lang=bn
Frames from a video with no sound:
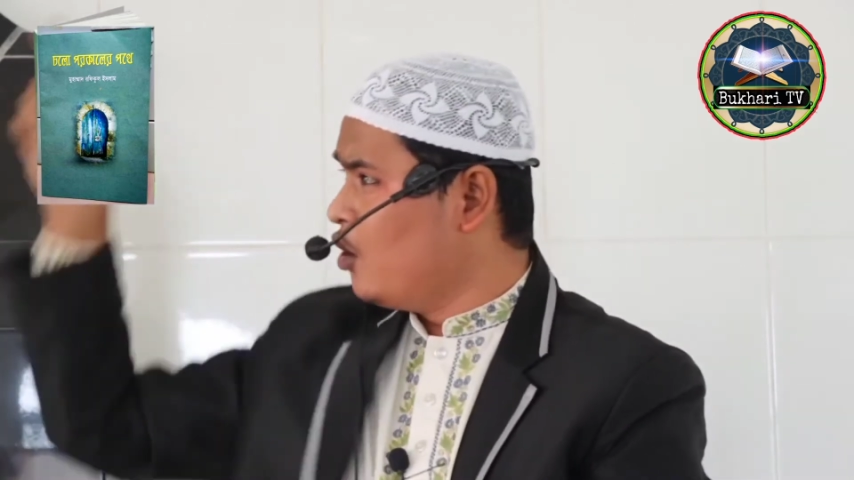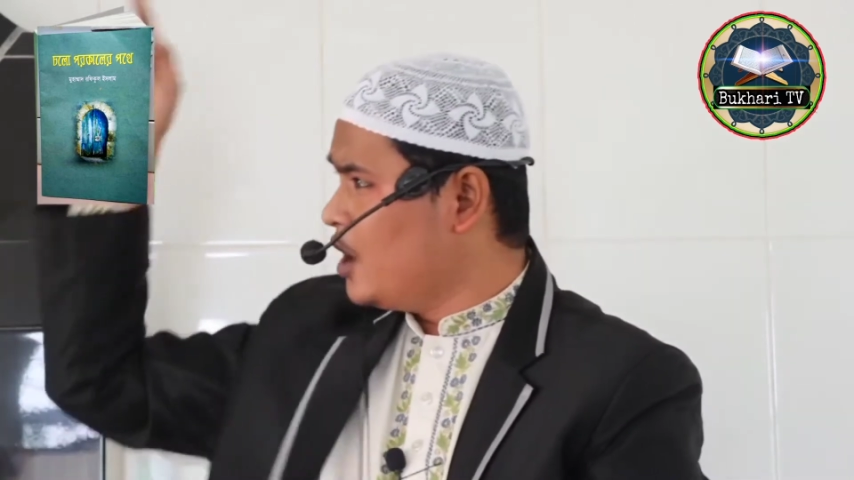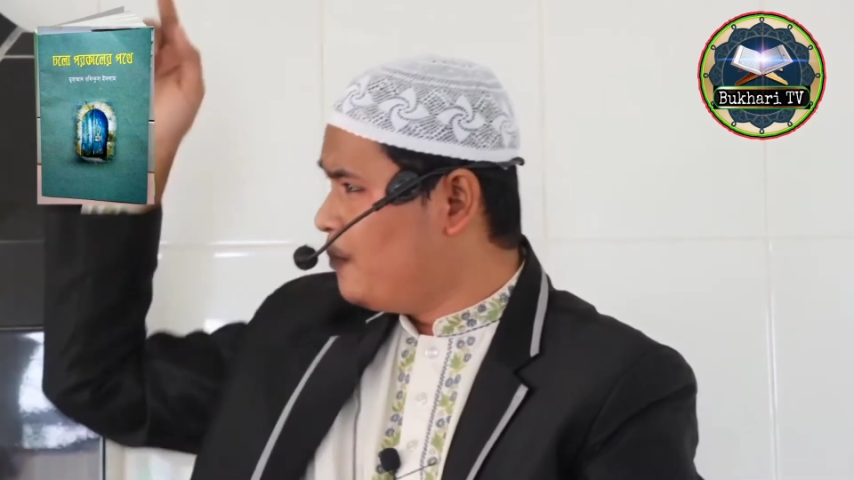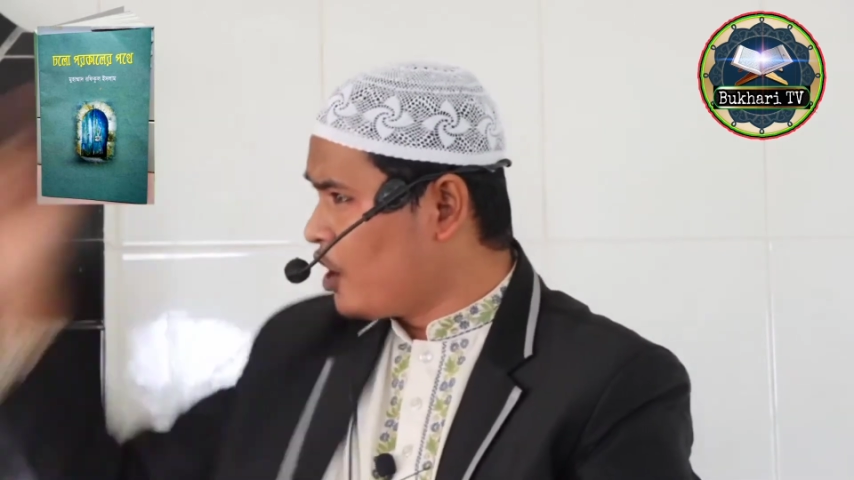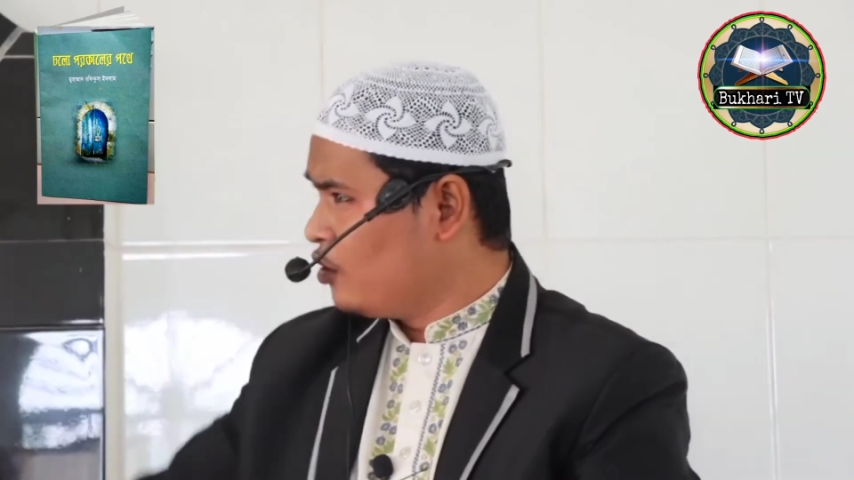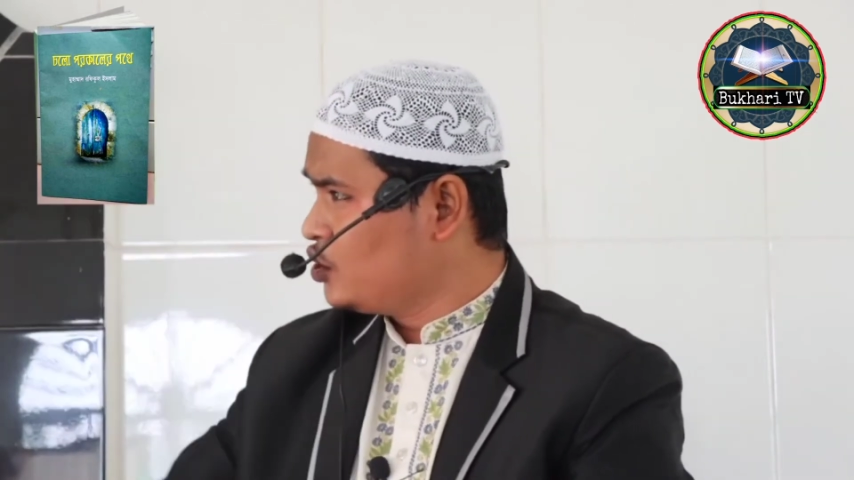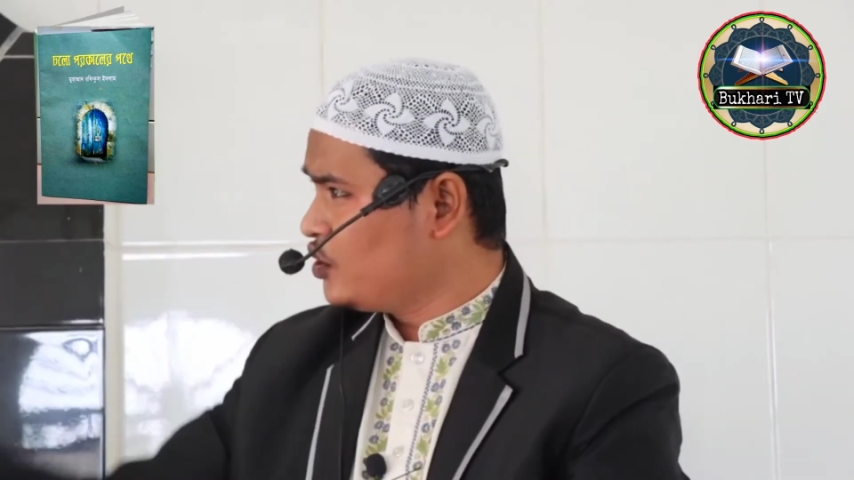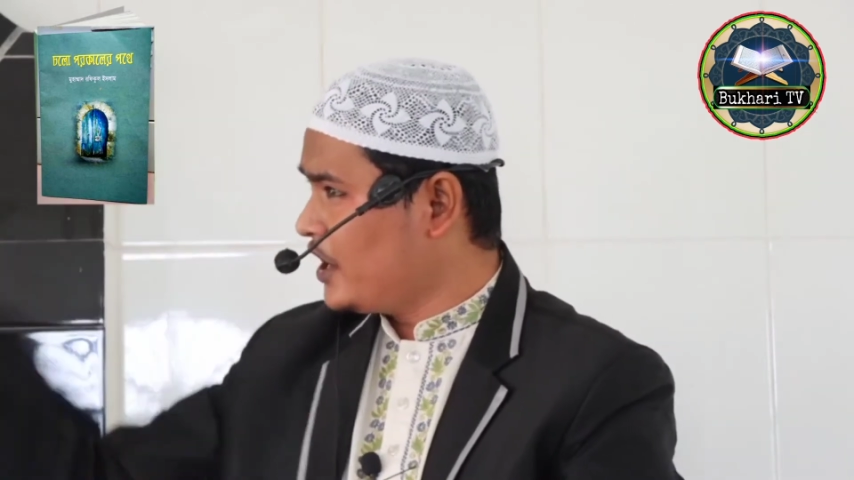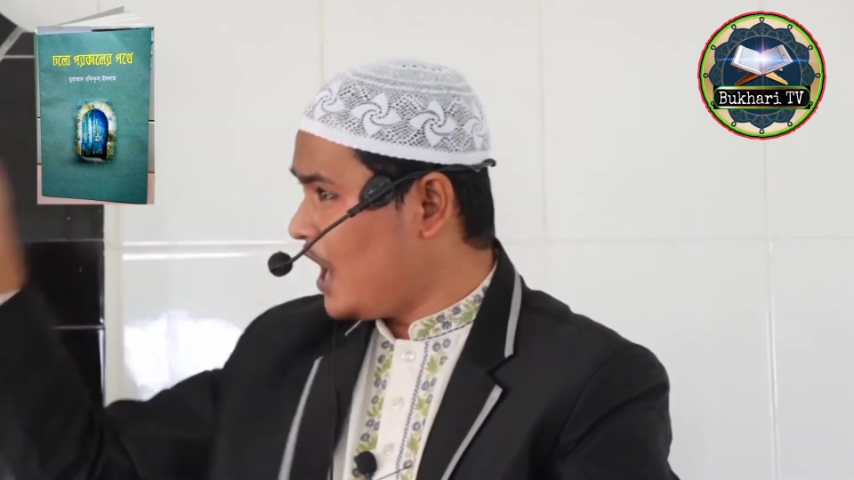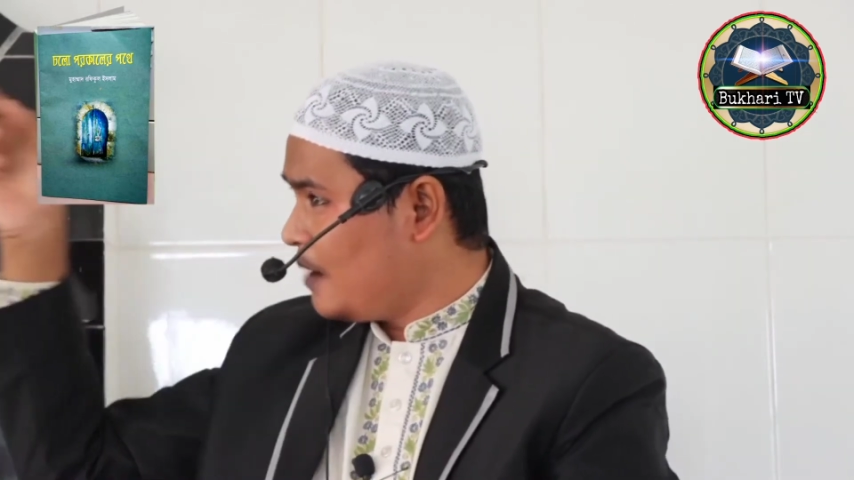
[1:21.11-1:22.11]
ওই বড়
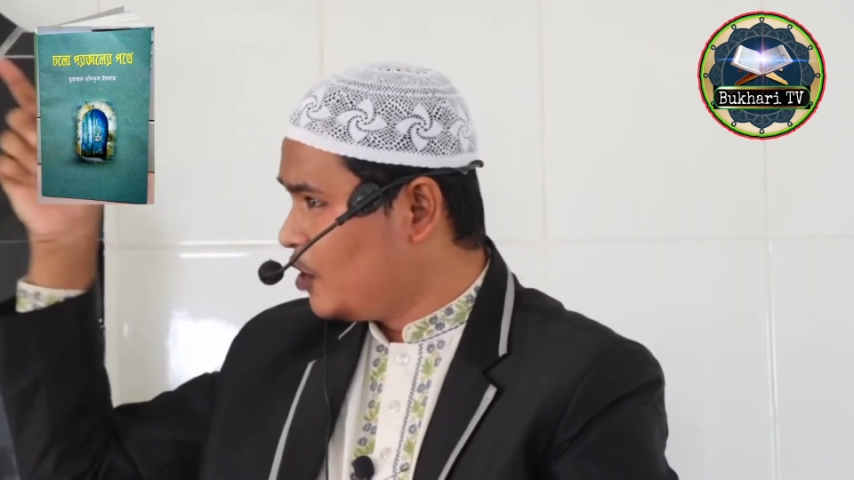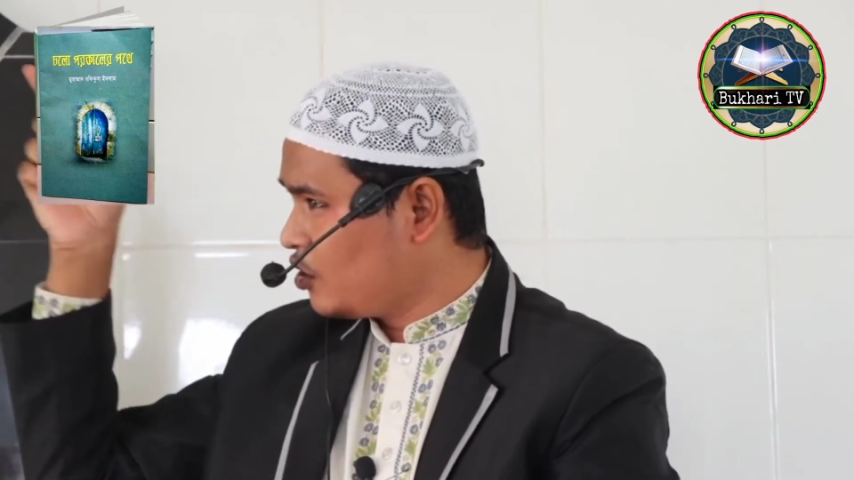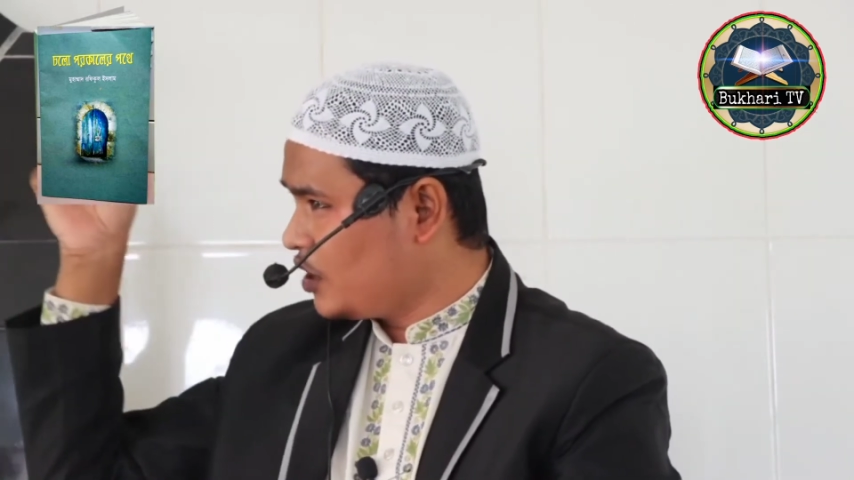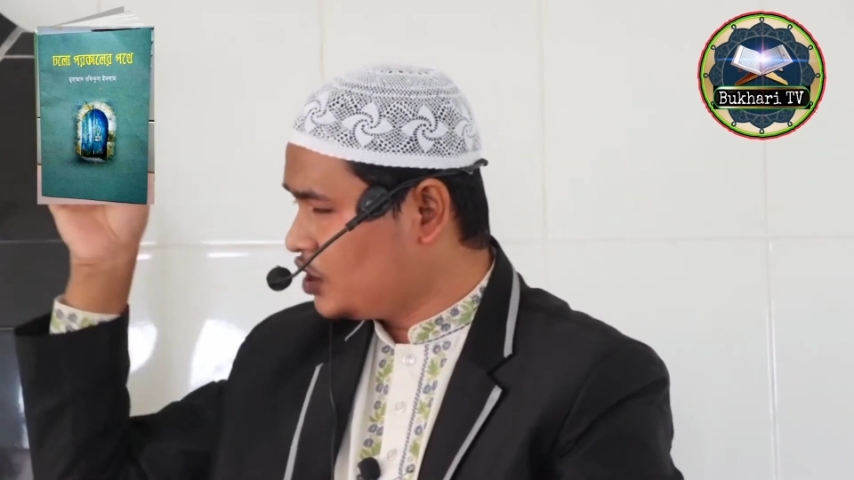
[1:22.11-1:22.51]
হুজুরের আমল